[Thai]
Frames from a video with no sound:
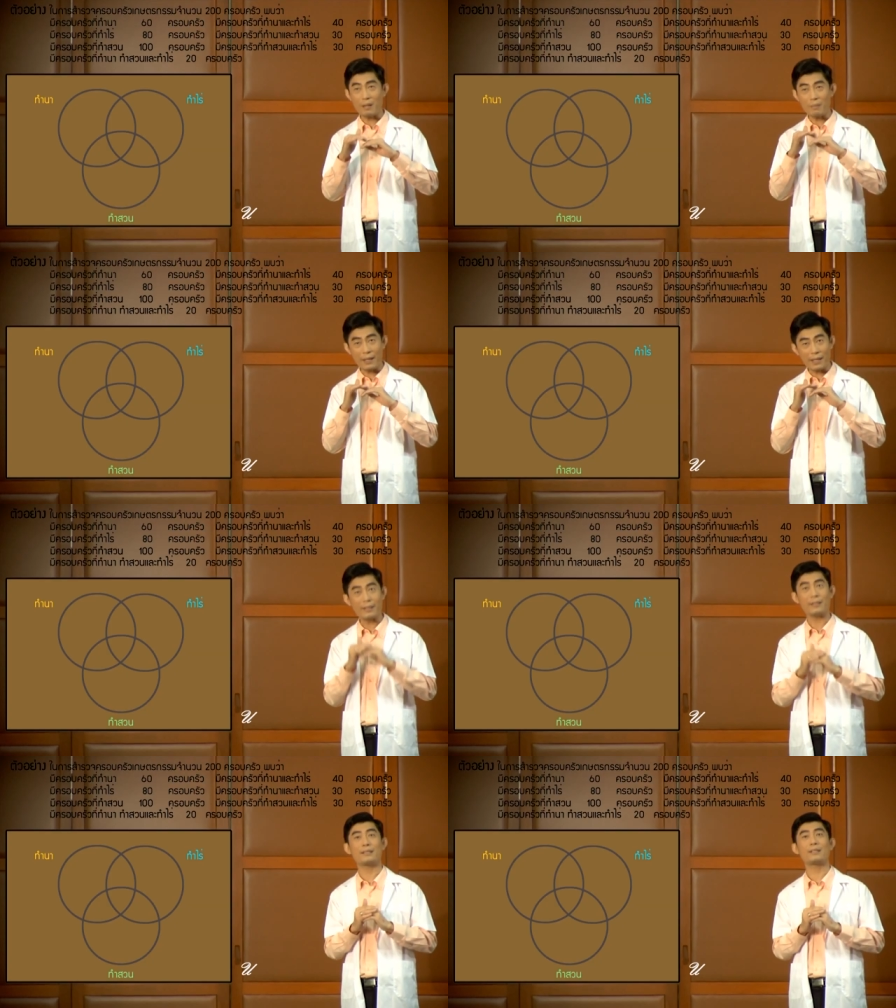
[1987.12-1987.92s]
มเซตมาอิ
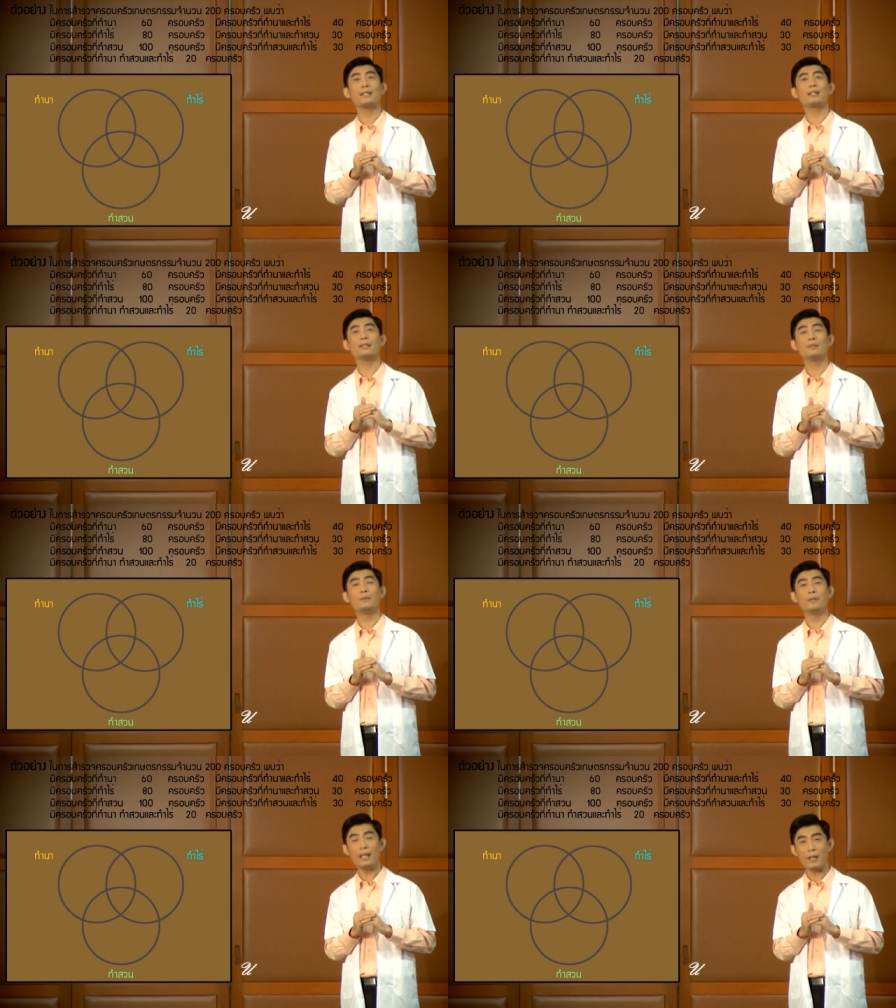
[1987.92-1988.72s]
นเตอร์เซ็กชันกันอ
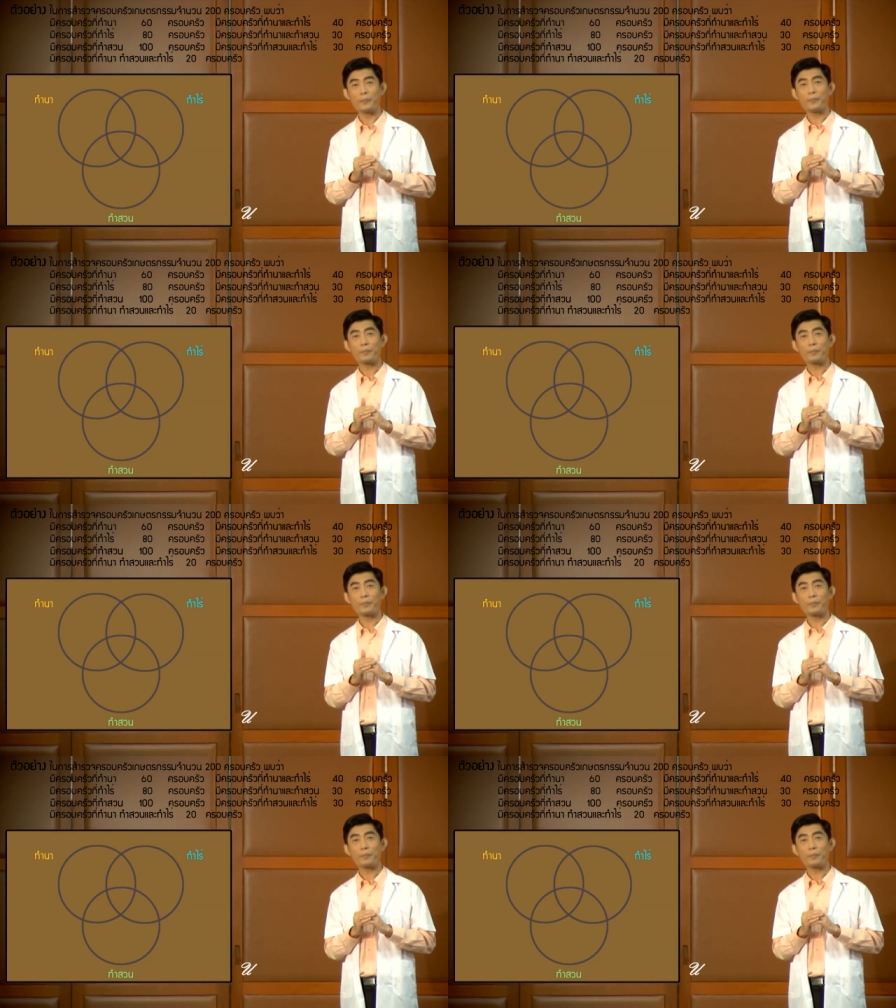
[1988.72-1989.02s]
ยู่เนี่ย